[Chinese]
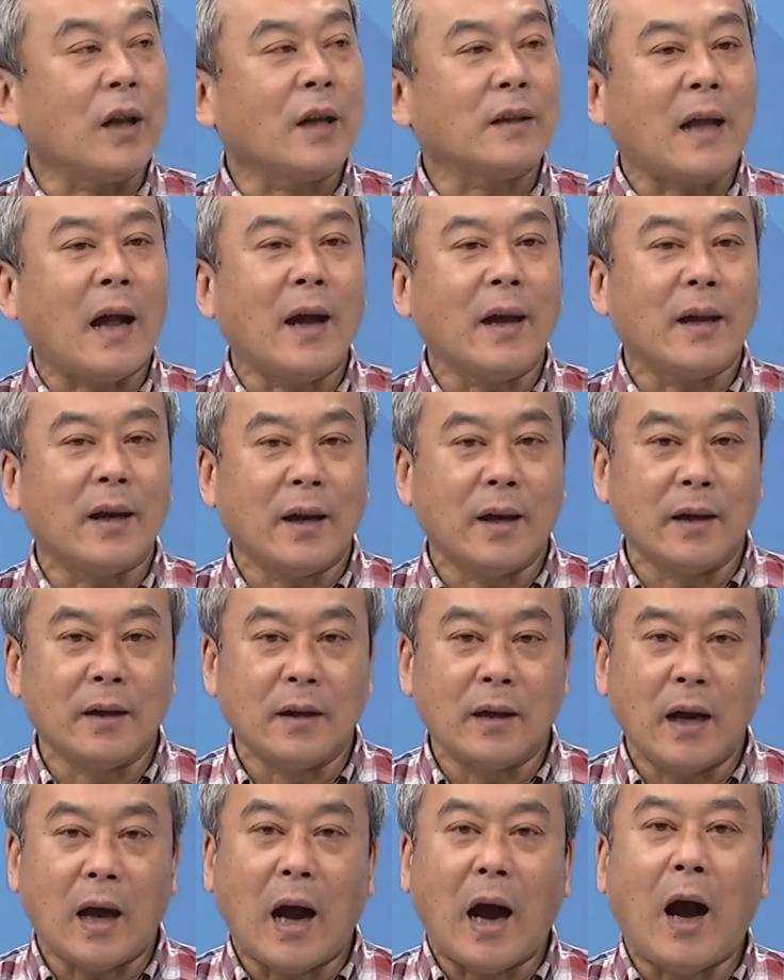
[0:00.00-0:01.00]
他也
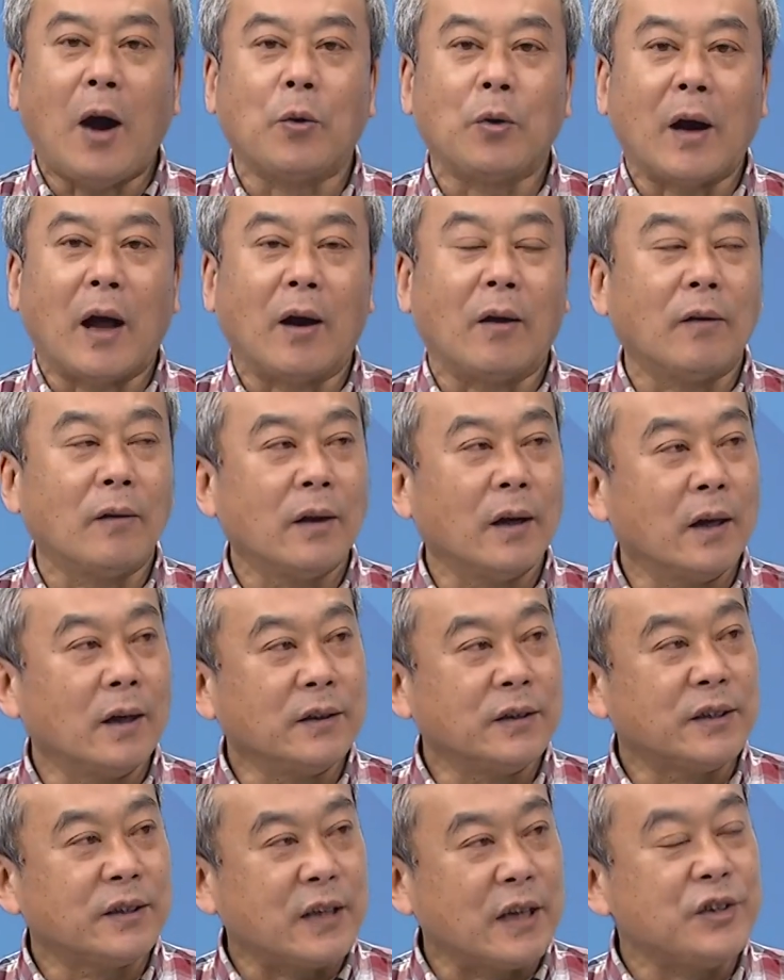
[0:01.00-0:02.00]
很懊恼、
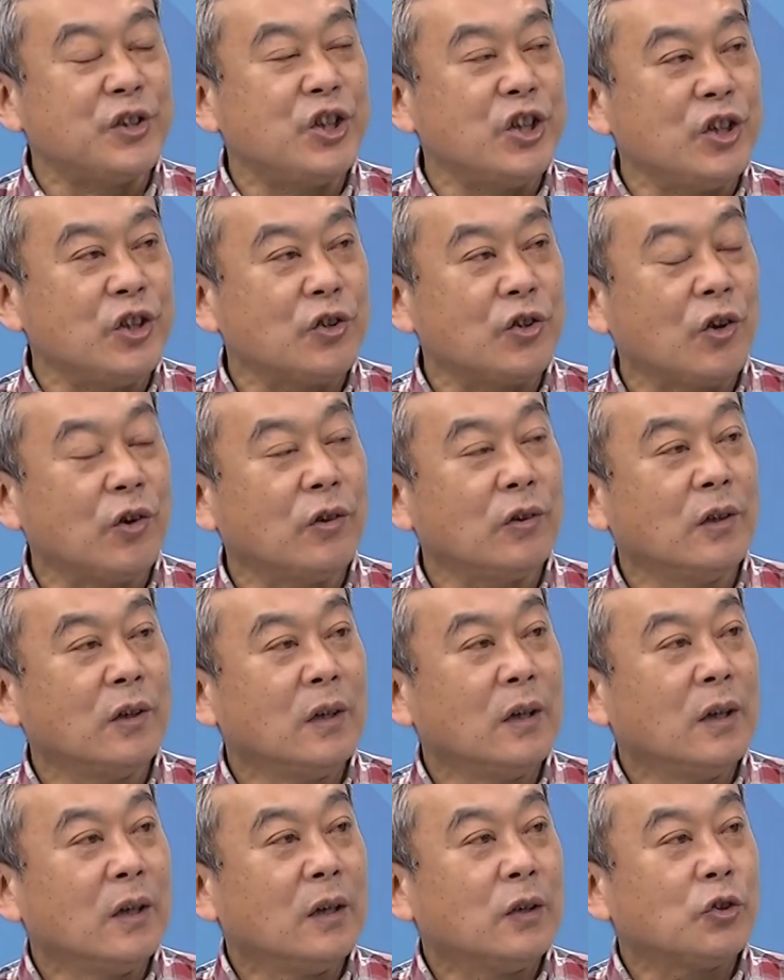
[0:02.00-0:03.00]
很生气，说
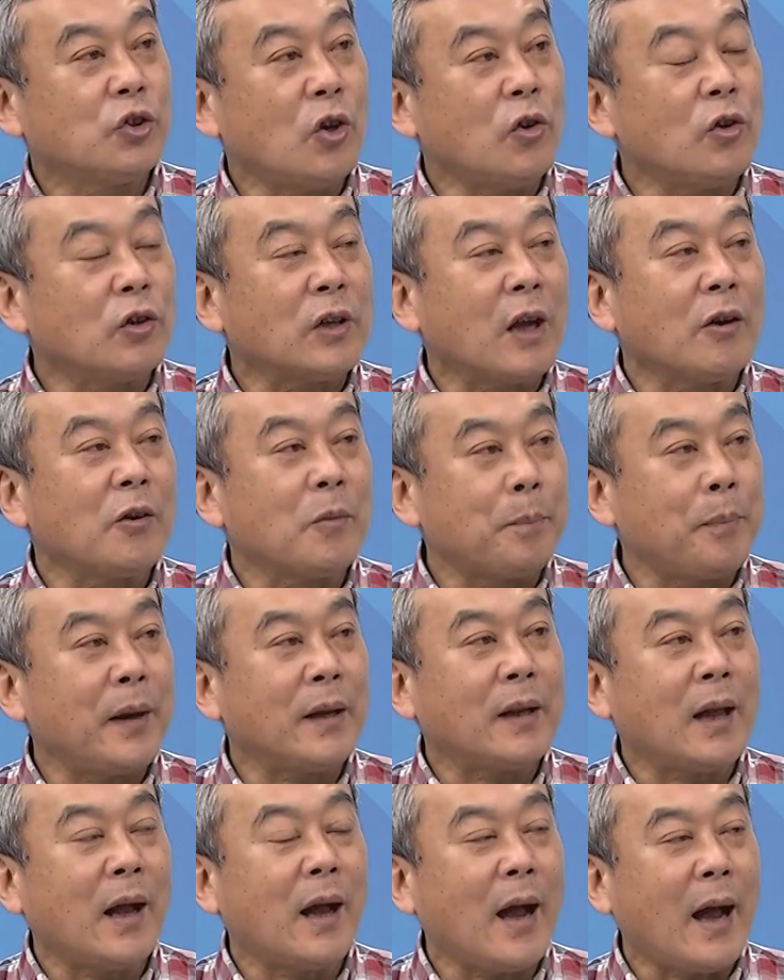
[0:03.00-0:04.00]
中国大陆
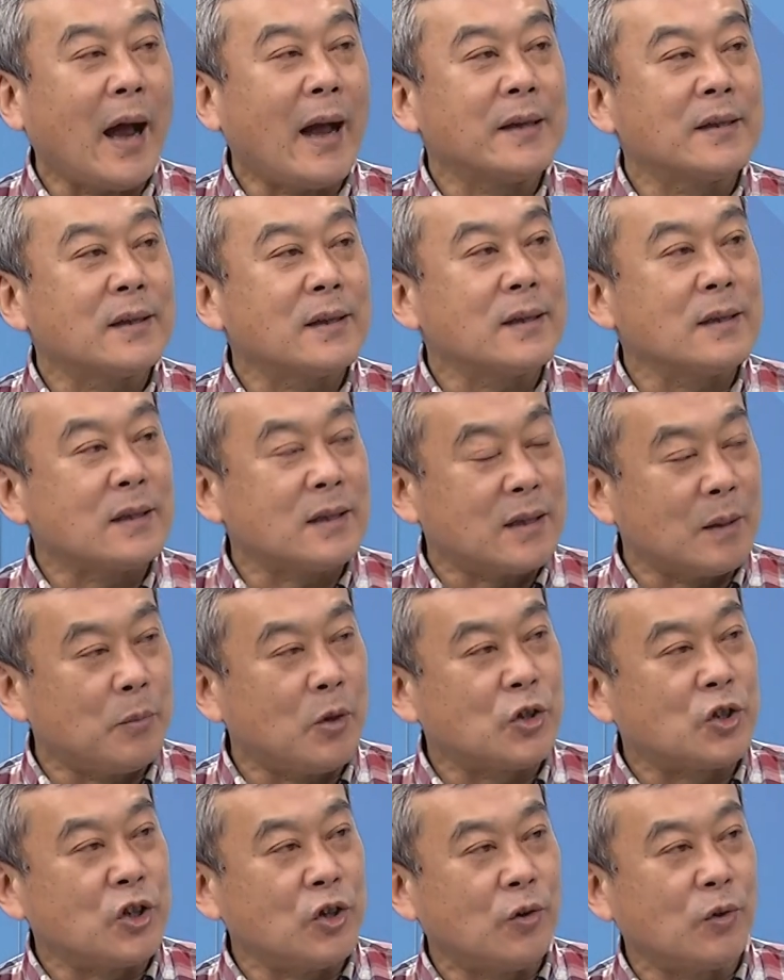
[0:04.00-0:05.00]
被他暗示这
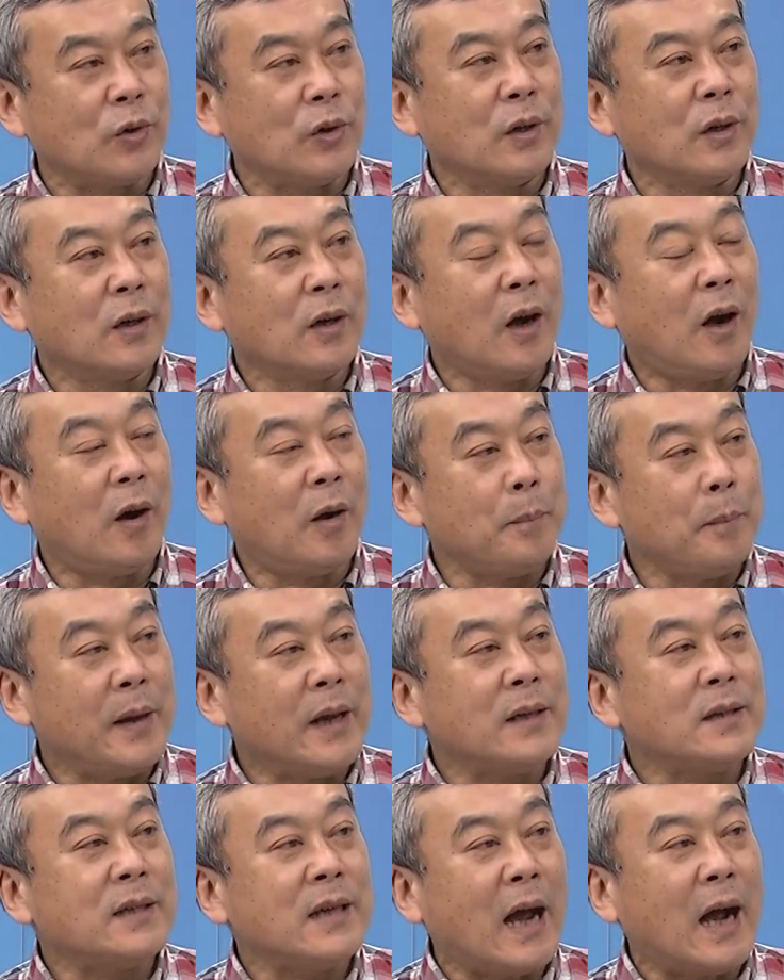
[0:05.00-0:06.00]
么久哦，
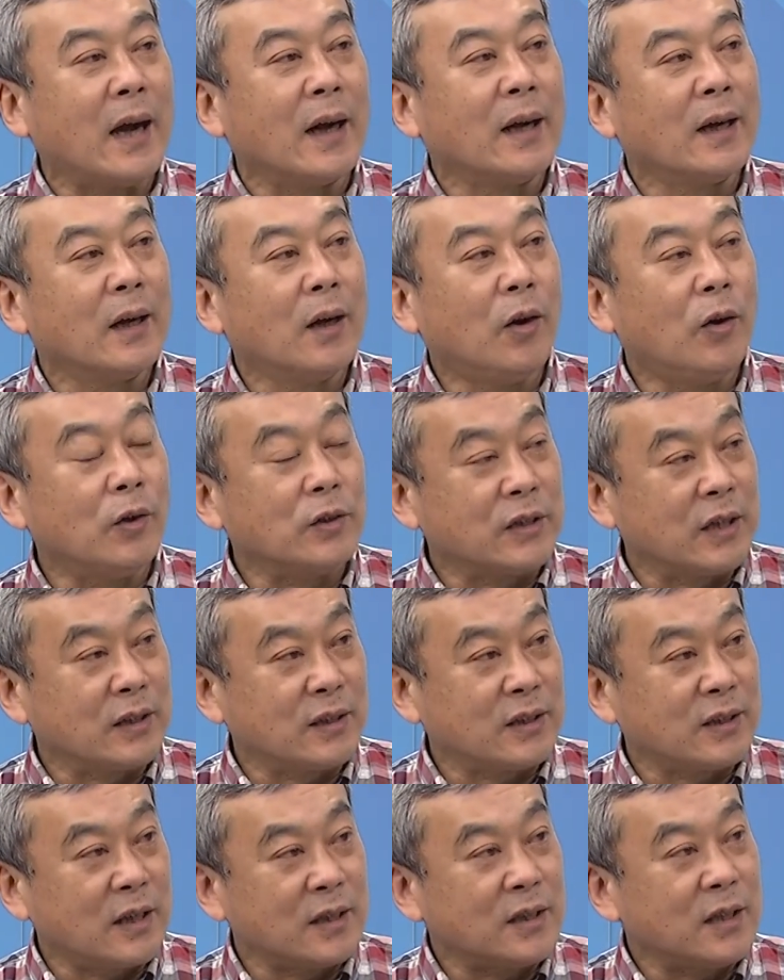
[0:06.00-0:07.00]
明讲或者
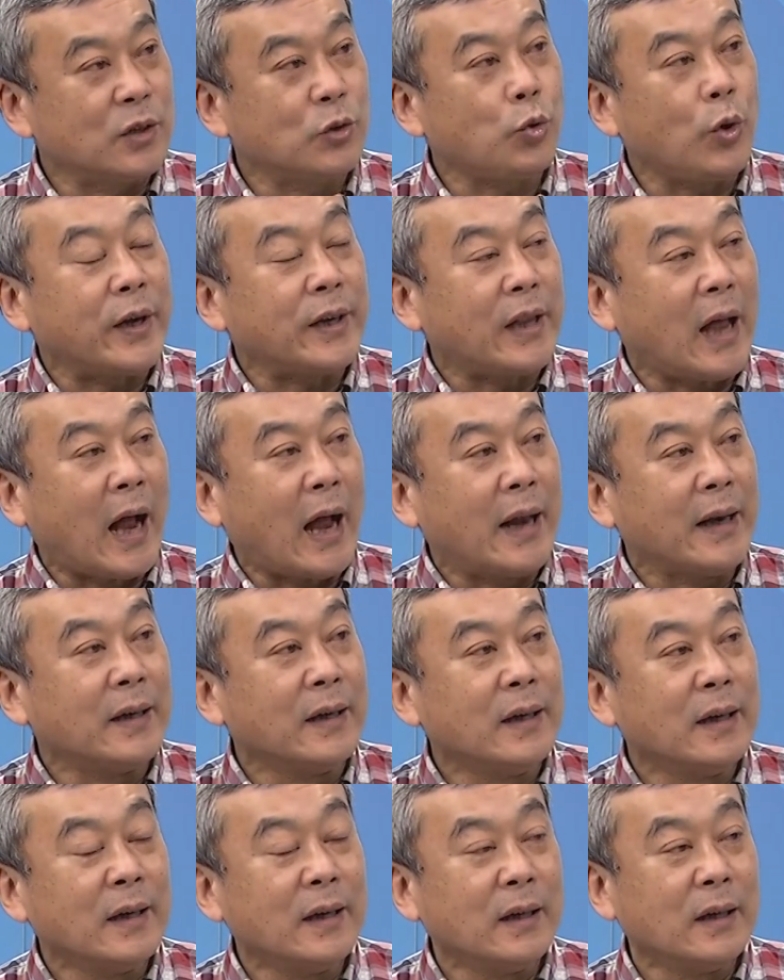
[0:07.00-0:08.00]
甚至对谈，
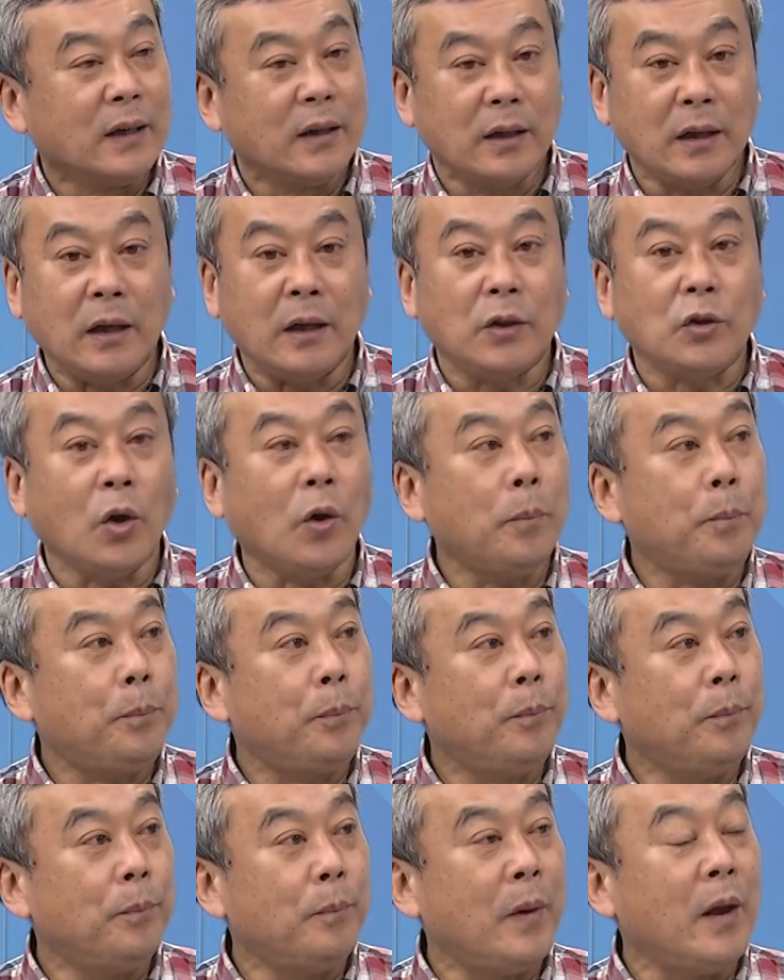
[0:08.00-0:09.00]
你都
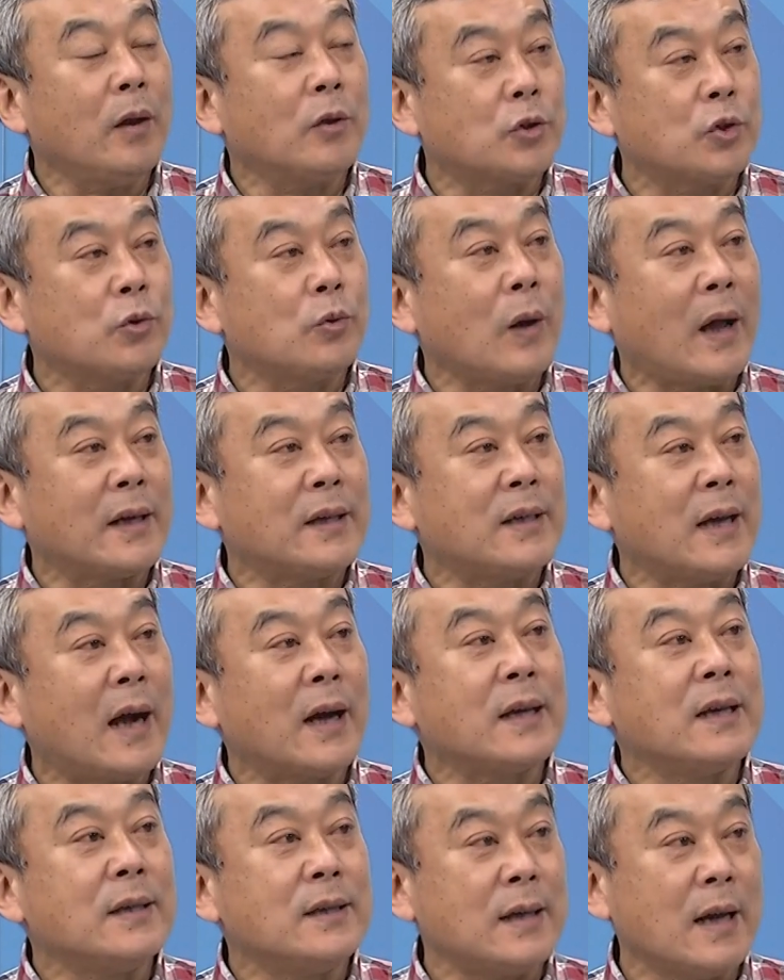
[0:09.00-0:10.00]
没有出来
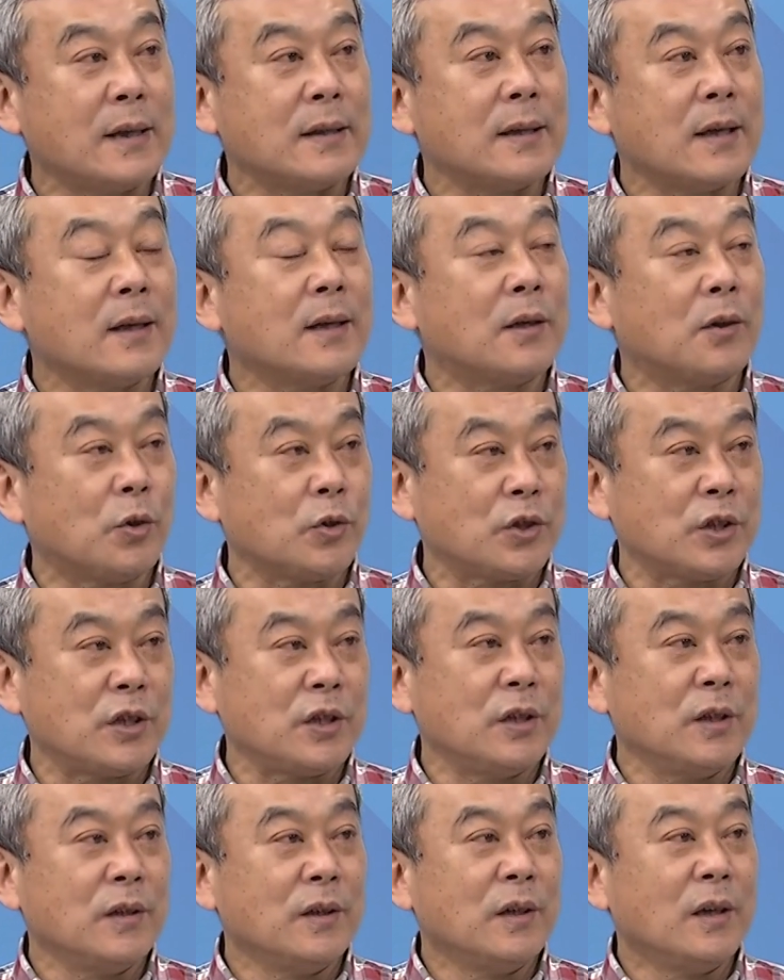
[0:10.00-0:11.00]
强力谴责俄罗斯
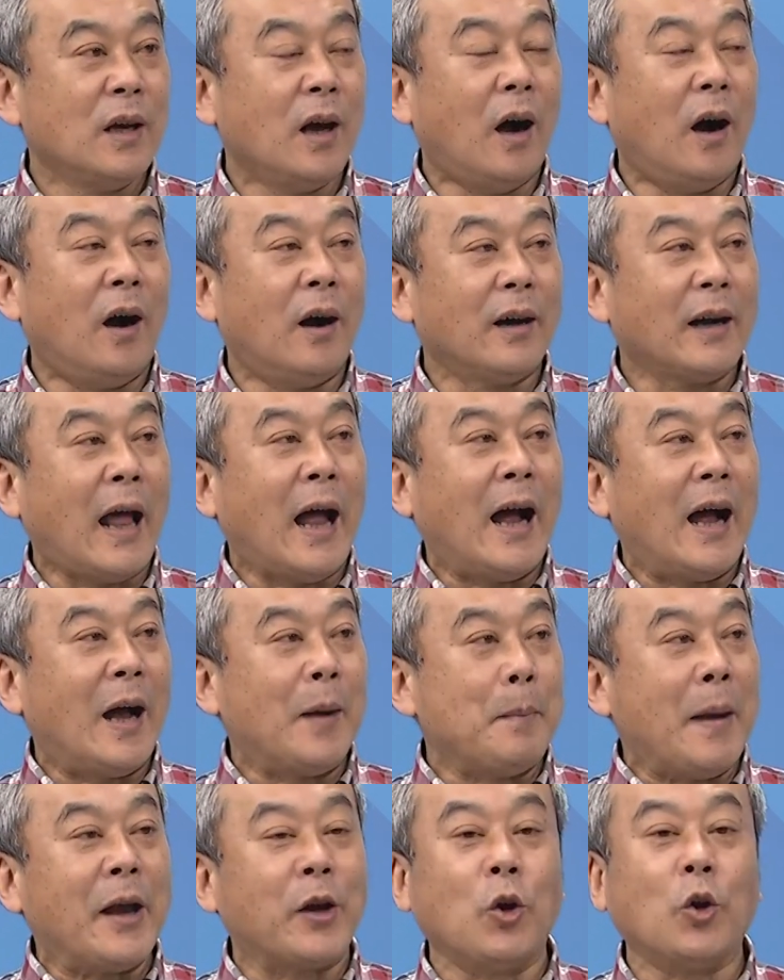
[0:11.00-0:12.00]
哦。
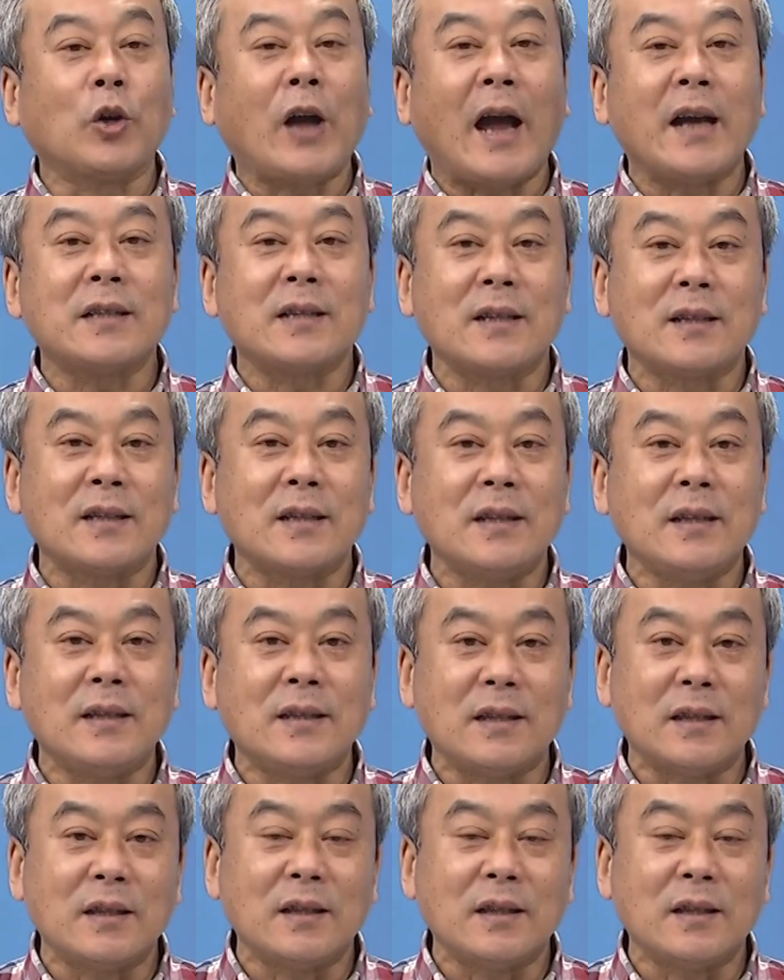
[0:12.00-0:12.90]
那美国开始是一直